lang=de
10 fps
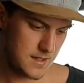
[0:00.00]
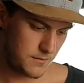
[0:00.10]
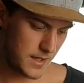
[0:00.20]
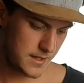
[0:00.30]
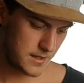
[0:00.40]

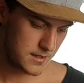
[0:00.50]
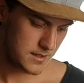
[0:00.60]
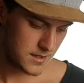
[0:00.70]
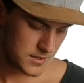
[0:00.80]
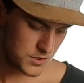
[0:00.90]
war ja
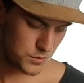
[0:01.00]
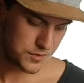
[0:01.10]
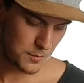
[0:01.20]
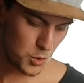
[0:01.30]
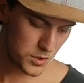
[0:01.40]
zu
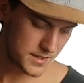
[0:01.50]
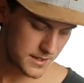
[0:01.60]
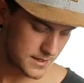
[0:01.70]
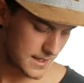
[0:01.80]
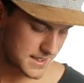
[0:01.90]

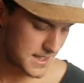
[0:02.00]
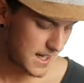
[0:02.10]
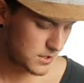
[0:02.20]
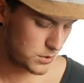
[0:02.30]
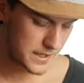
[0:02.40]
vermuten, dass der
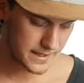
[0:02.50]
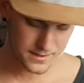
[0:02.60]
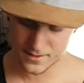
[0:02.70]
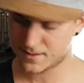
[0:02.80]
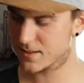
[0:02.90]
Akku leer
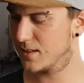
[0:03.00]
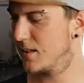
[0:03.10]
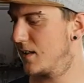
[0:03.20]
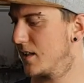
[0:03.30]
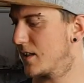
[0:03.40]
ist.
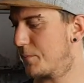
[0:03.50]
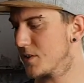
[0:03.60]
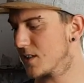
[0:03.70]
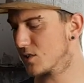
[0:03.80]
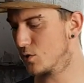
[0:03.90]
Ich habe den
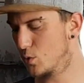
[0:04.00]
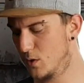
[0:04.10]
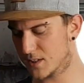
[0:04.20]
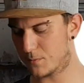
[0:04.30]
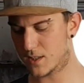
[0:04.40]
jetzt
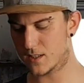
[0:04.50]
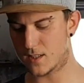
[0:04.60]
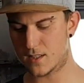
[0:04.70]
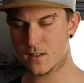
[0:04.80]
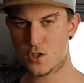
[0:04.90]
kurz mal
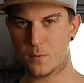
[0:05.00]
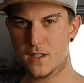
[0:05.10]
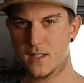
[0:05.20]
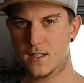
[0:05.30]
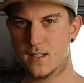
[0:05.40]
geladen,
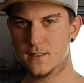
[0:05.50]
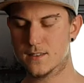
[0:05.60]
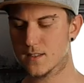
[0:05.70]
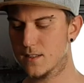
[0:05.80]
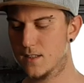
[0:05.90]
Speicherkarte
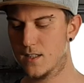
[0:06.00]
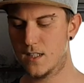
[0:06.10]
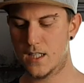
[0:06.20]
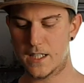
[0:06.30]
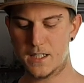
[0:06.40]
drin.
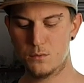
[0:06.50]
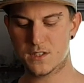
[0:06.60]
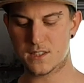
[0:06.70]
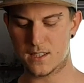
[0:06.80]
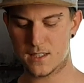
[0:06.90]
Ich würde
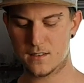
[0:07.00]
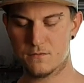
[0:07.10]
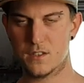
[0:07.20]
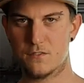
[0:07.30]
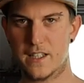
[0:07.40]
sagen,
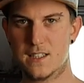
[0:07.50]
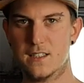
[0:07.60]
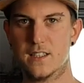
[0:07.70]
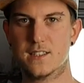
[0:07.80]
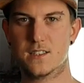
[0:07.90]
wir wechseln
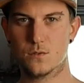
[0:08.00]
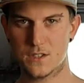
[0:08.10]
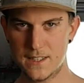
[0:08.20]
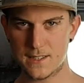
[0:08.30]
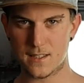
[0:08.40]
jetzt zu
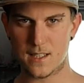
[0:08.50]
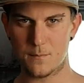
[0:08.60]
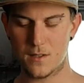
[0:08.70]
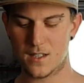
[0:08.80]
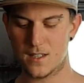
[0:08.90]
dieser
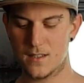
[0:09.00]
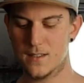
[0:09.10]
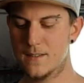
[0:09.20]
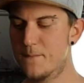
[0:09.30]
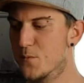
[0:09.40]
Kamera
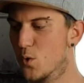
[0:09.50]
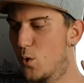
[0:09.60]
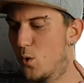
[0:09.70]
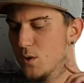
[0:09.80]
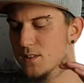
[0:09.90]

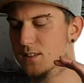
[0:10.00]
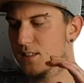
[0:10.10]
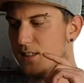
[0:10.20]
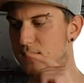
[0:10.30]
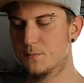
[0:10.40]
und
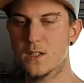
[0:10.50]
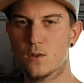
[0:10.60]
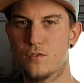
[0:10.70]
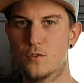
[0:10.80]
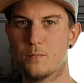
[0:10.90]
äh, das
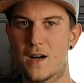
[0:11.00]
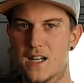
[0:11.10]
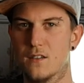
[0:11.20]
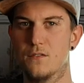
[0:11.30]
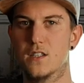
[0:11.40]
Mikrofon
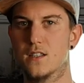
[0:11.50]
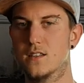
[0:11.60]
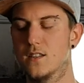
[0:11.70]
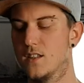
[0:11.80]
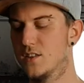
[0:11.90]
packen wir
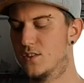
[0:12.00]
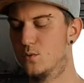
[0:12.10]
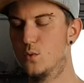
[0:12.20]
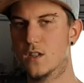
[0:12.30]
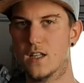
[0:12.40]
dann
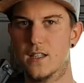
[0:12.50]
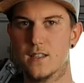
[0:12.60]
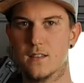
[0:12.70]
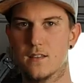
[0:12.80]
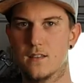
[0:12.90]

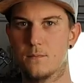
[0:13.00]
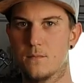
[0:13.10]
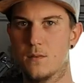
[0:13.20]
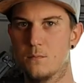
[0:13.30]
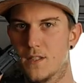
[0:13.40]
zugleich ähm,
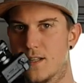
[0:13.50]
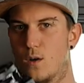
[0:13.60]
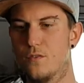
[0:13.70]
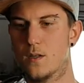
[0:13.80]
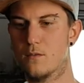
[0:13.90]
mit der
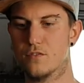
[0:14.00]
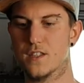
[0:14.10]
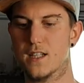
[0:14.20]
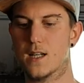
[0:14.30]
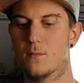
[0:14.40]
Aufnahme von
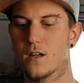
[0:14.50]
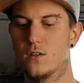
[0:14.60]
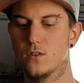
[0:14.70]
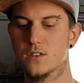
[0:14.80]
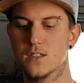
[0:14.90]
der Kamera
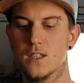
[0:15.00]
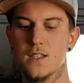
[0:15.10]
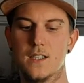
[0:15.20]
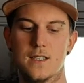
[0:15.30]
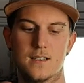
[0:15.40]
aus.
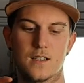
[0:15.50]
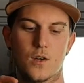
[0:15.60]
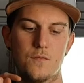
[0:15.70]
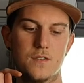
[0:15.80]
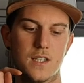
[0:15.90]
Dann
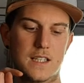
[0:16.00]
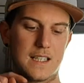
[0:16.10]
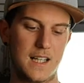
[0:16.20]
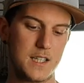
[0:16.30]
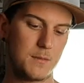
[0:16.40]
können wir
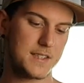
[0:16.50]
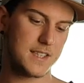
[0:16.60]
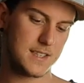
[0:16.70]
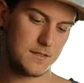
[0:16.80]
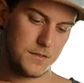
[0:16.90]
gleich mal
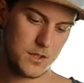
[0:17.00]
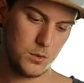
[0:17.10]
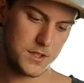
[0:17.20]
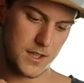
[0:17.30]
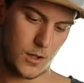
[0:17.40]
testen, wie
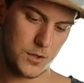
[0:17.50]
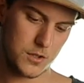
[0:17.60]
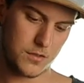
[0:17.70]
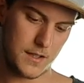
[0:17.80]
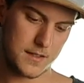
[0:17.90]
gut die
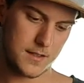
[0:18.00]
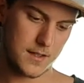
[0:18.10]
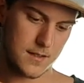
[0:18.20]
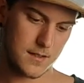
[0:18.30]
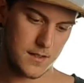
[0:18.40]
Audioqualität